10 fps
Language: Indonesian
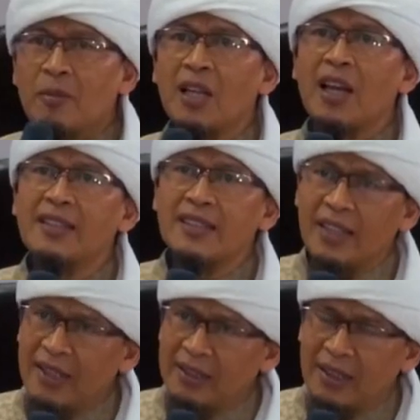
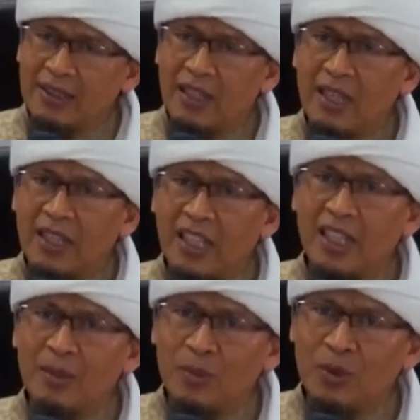Belajar tentang
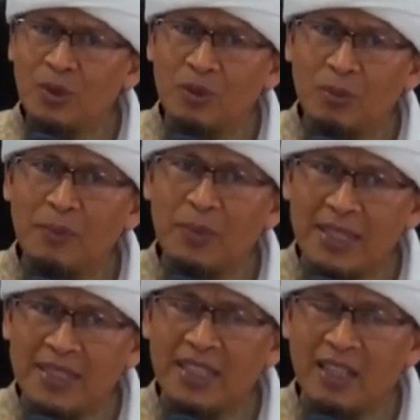ilmu
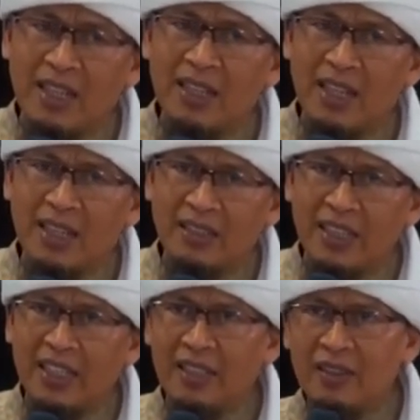membersihkan
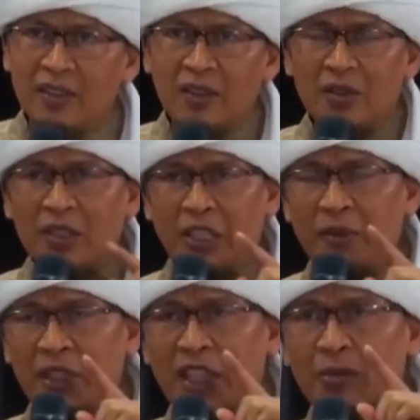hati,
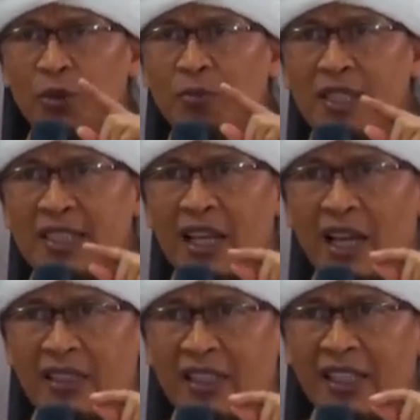ilmu bersih
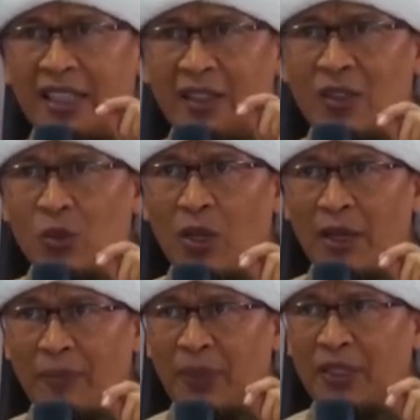hati
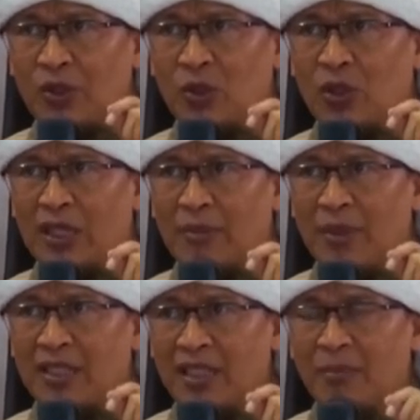dua pintu
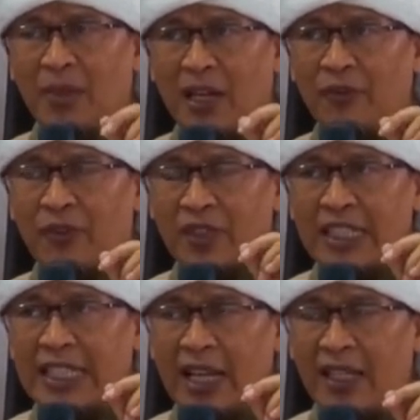utamanya,
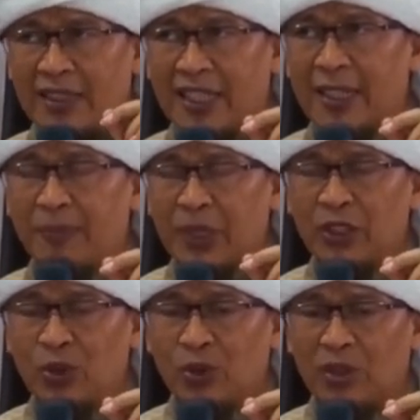maaf, di antara
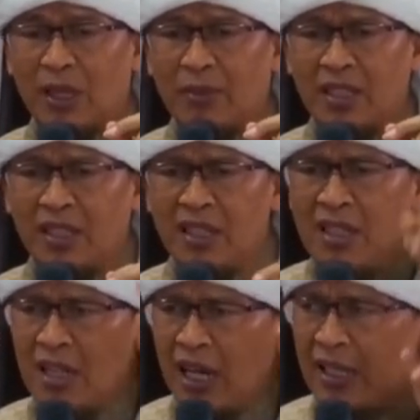pintu utamanya
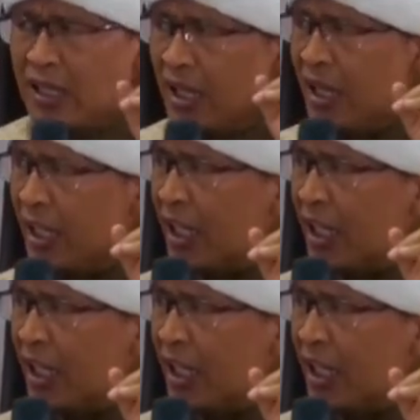adalah